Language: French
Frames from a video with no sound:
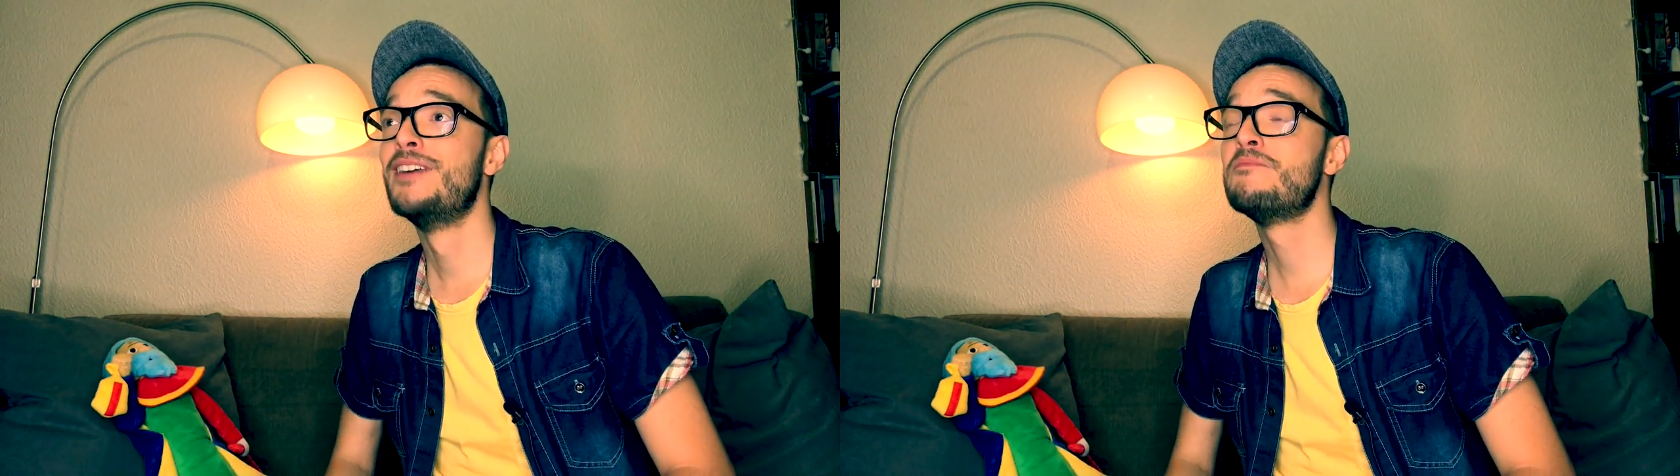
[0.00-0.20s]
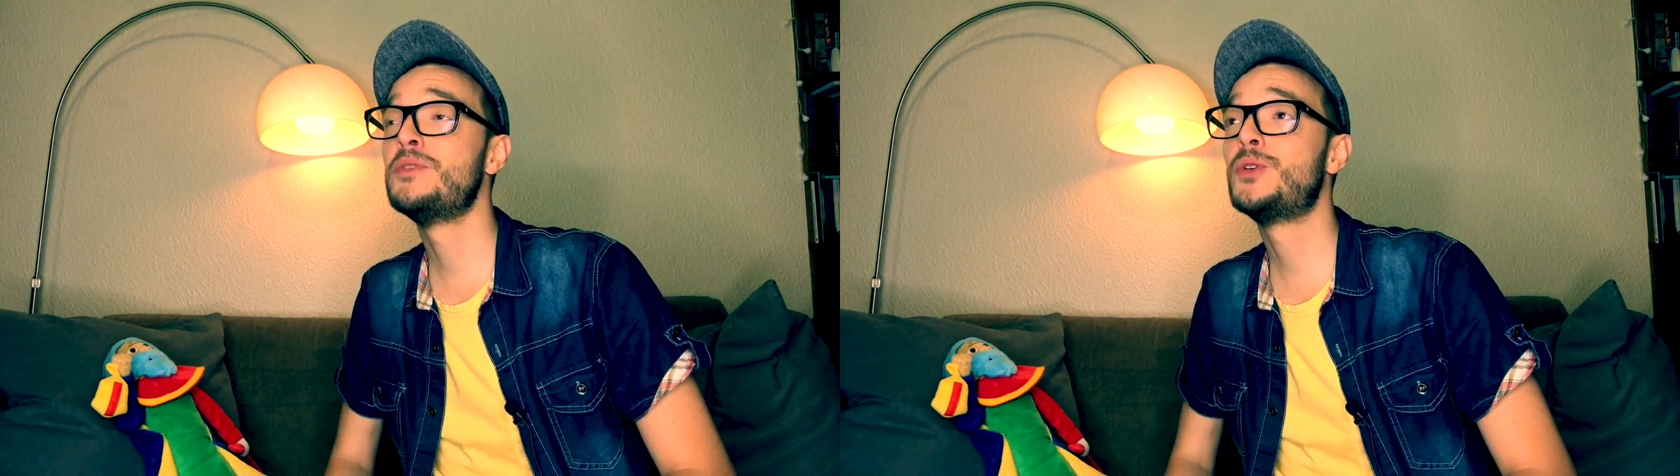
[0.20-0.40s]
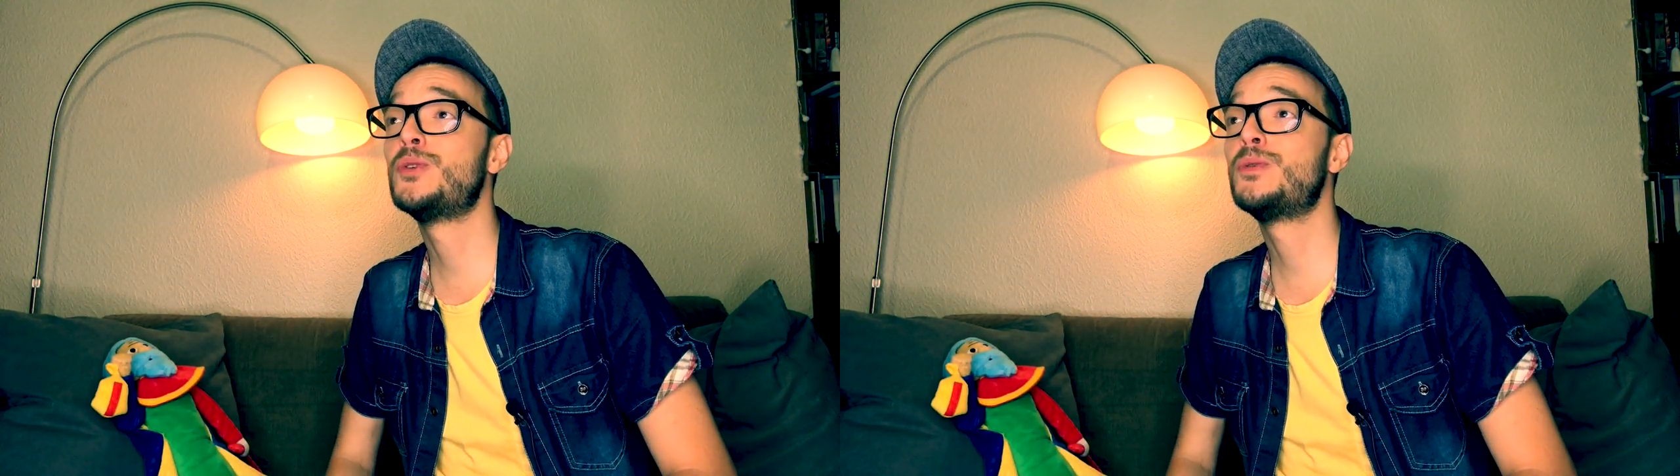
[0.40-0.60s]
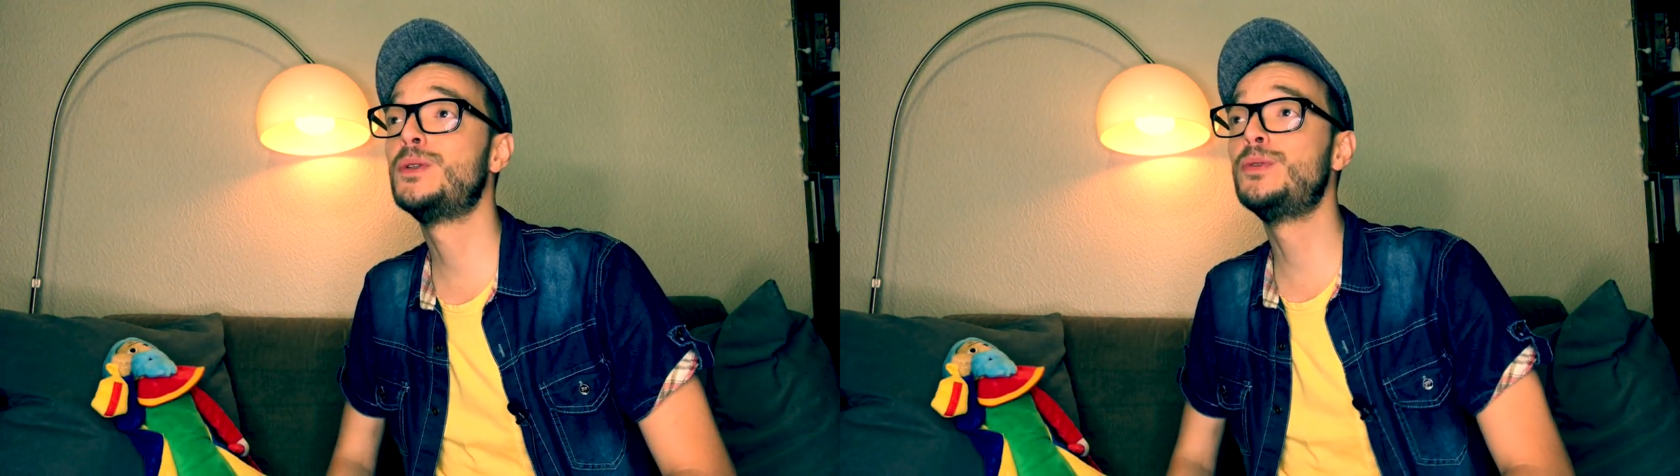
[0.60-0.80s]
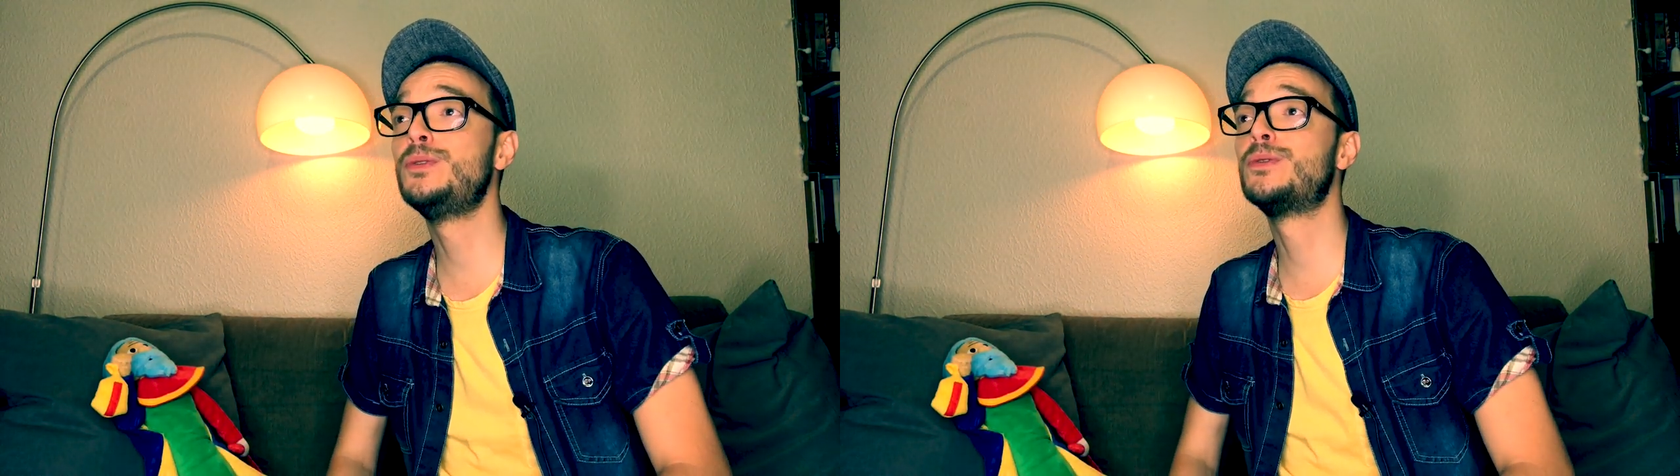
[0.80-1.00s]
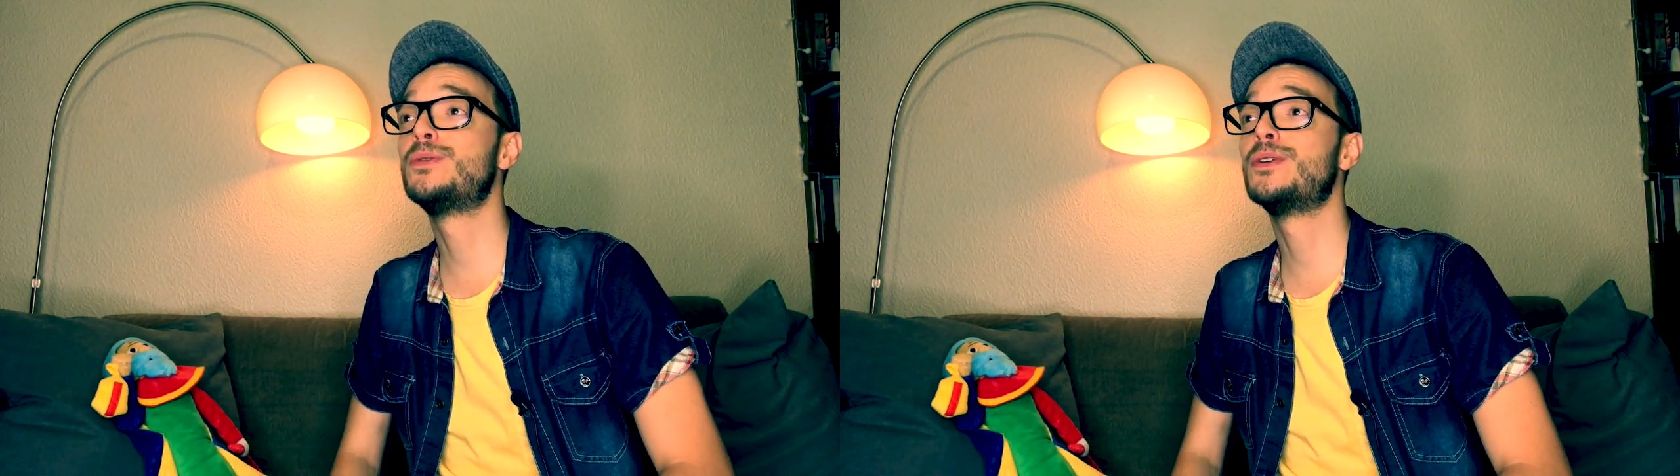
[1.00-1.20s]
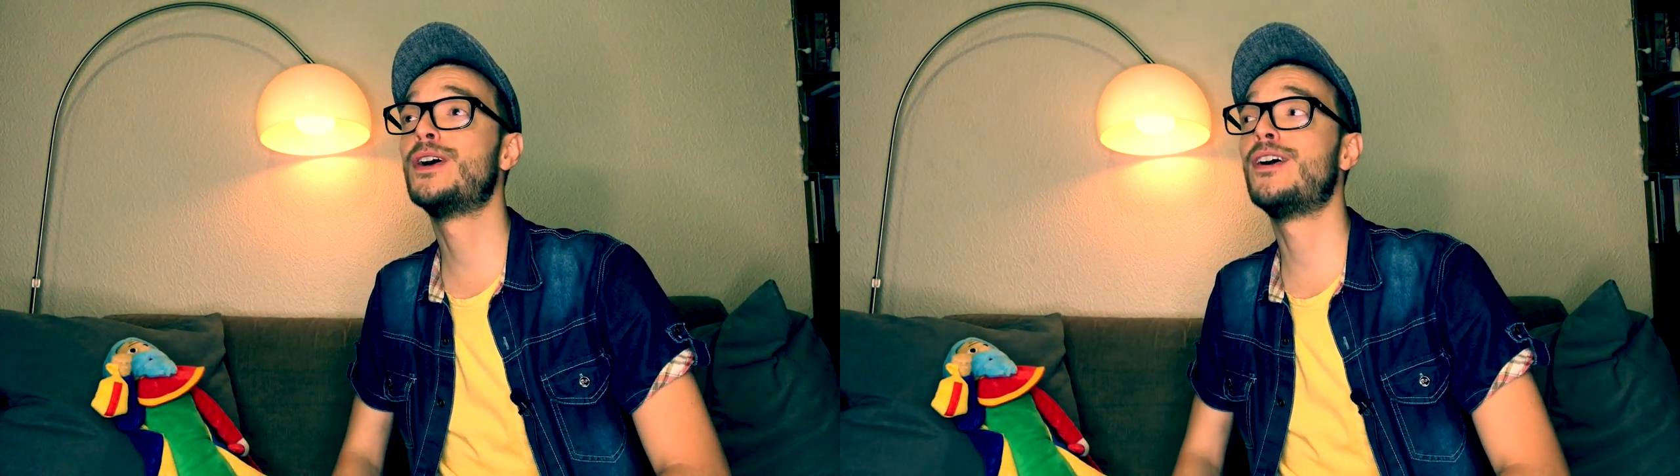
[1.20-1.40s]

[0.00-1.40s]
mais je suis toute,